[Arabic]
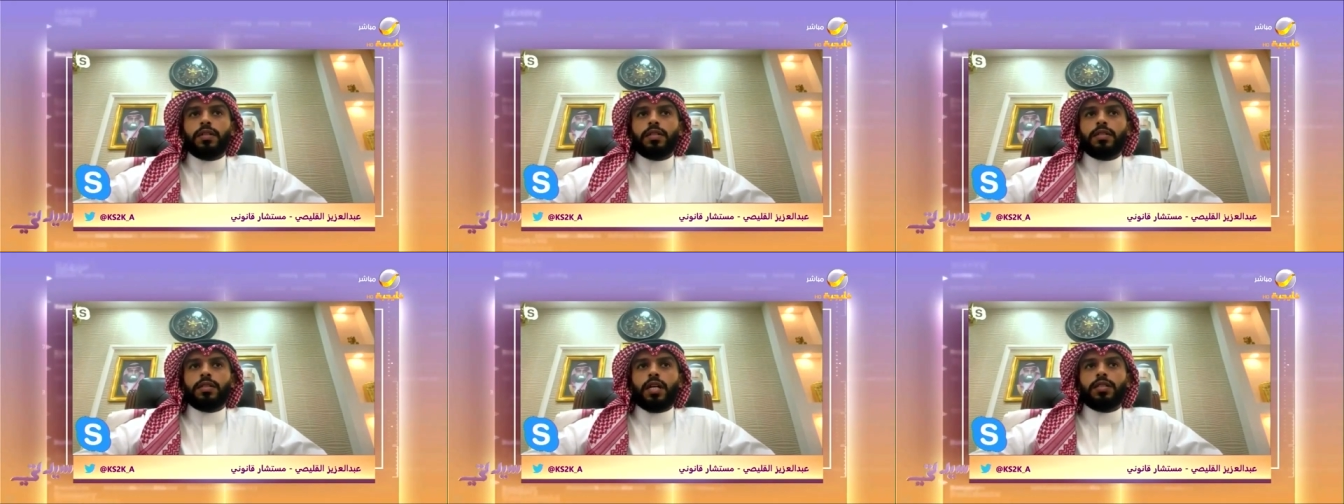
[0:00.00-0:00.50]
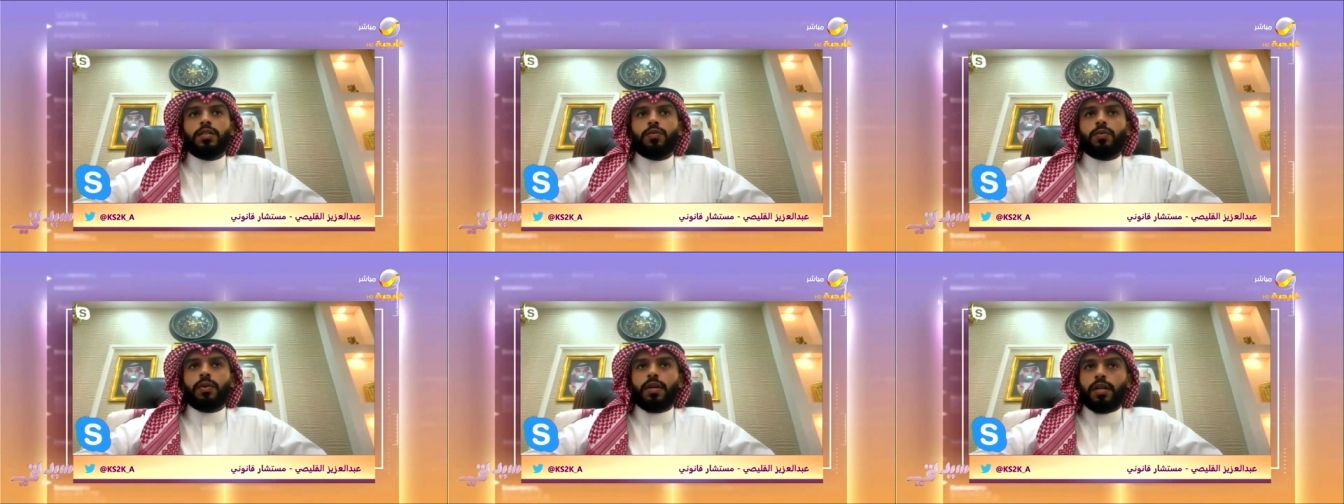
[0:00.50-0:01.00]
صادر
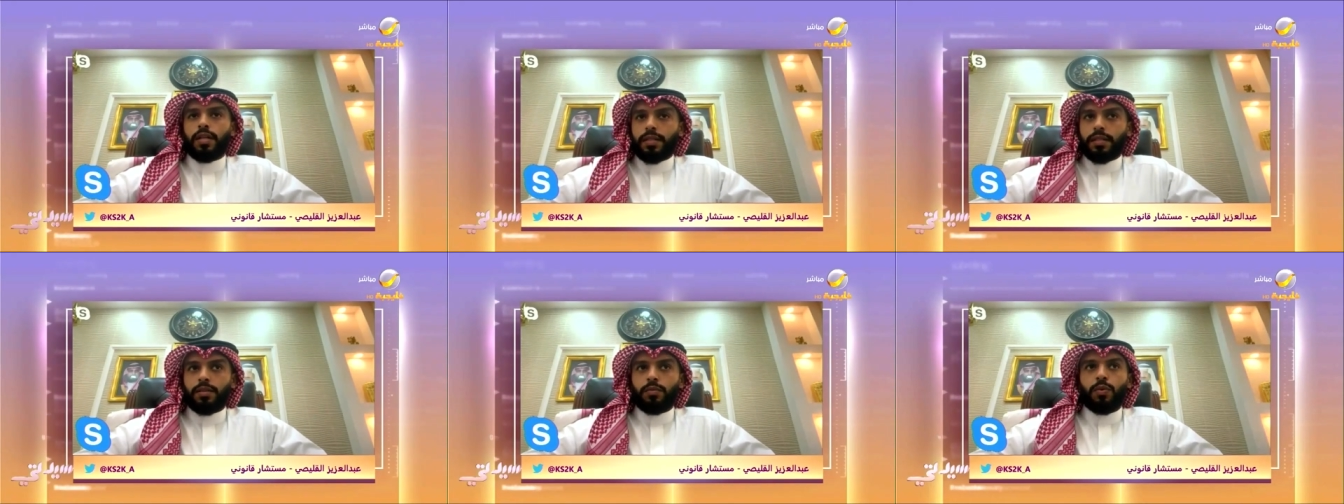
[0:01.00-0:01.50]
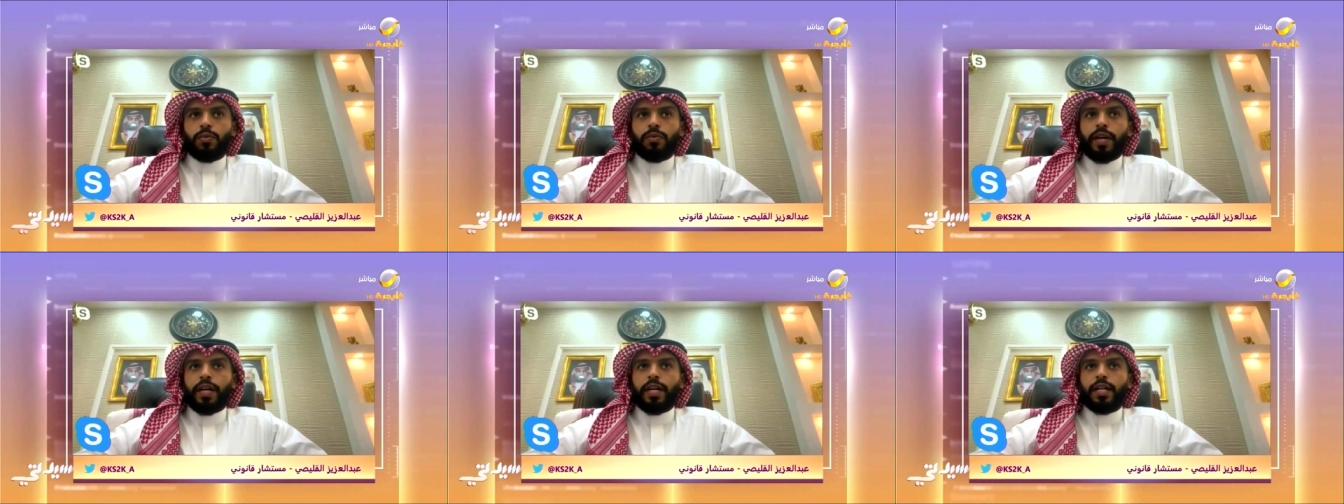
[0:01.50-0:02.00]

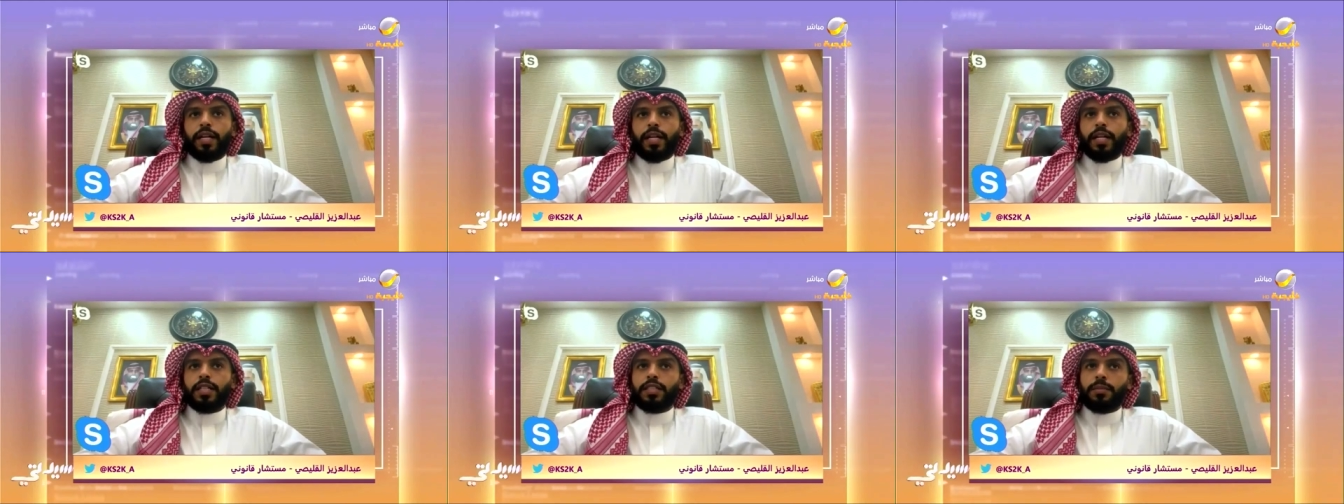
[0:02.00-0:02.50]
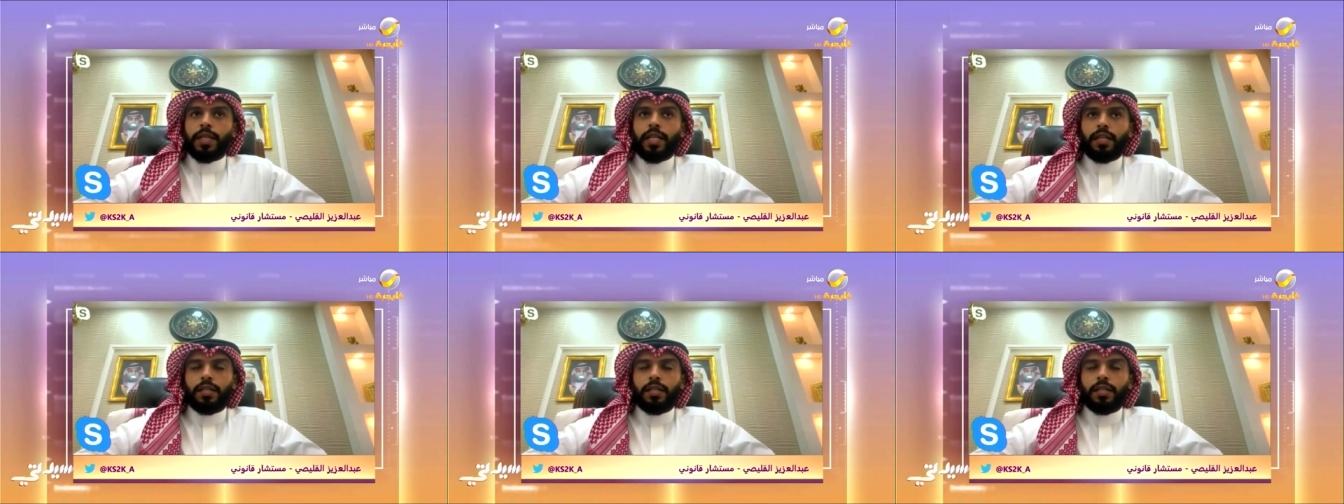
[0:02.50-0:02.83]
ومفرح لنا الجميع